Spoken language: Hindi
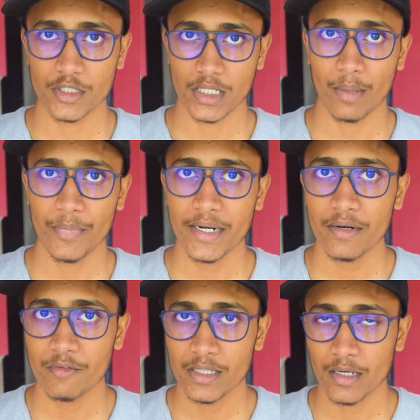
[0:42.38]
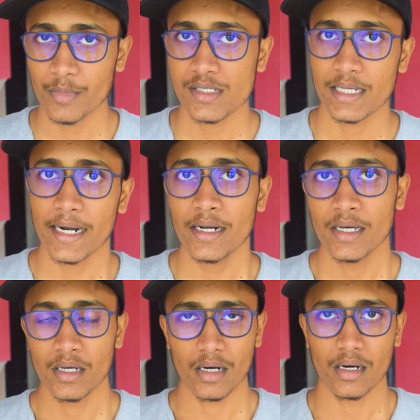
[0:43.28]
which happened with him is that
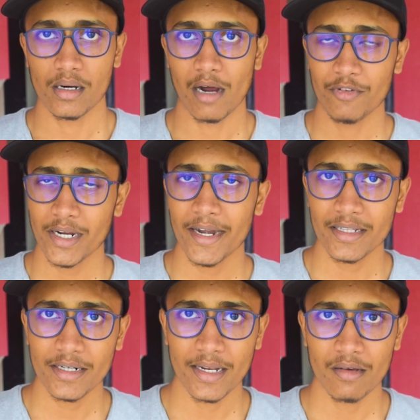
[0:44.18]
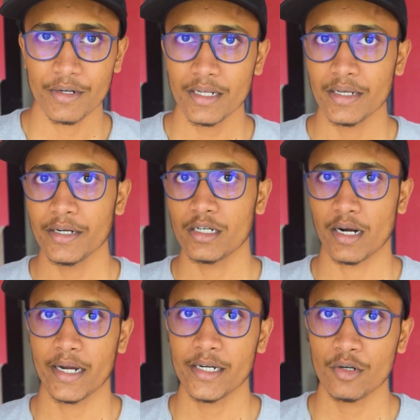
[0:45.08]
uh, after getting the delivery he
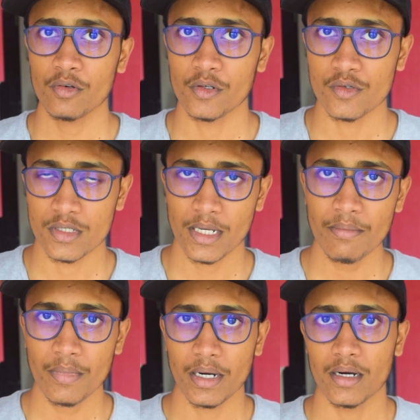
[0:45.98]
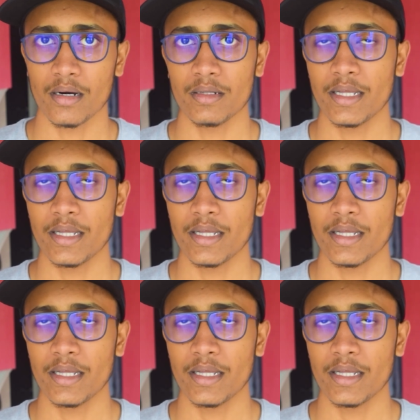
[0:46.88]
tried to use them uh,